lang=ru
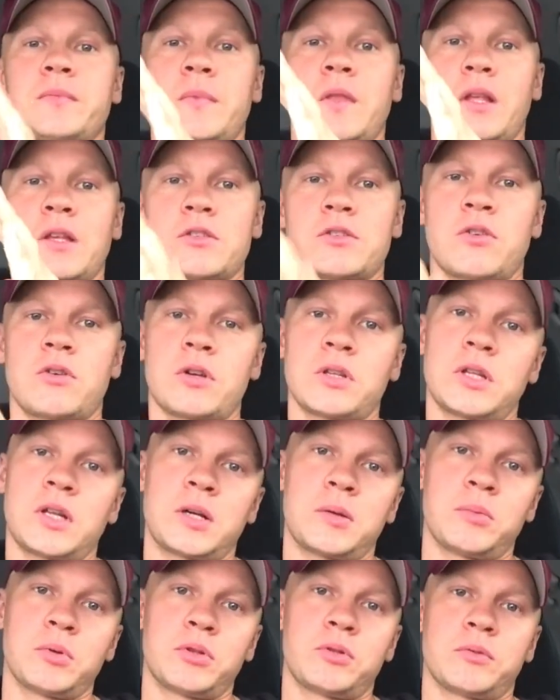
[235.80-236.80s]
Скоро на
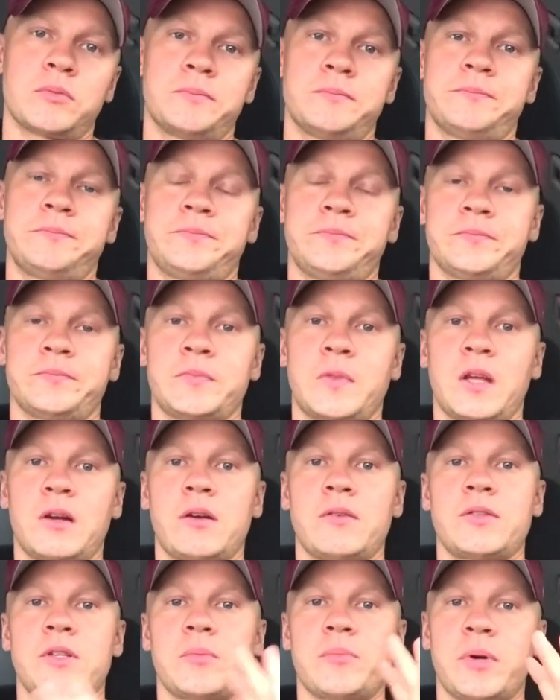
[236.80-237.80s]
работу.
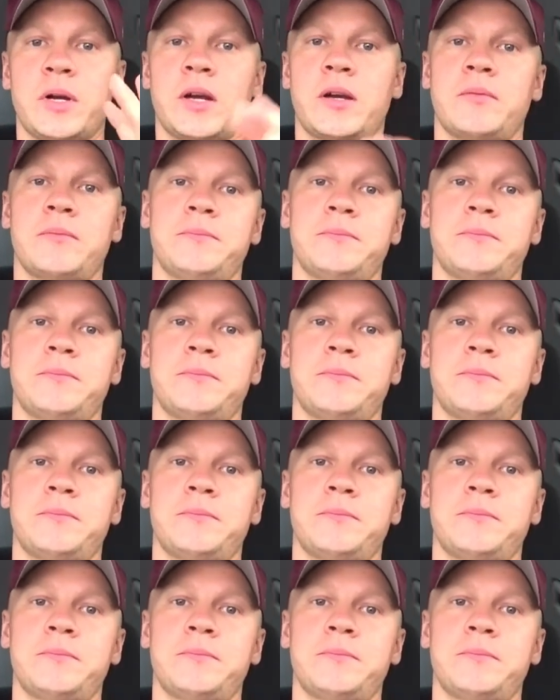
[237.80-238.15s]
Давай, всем пока.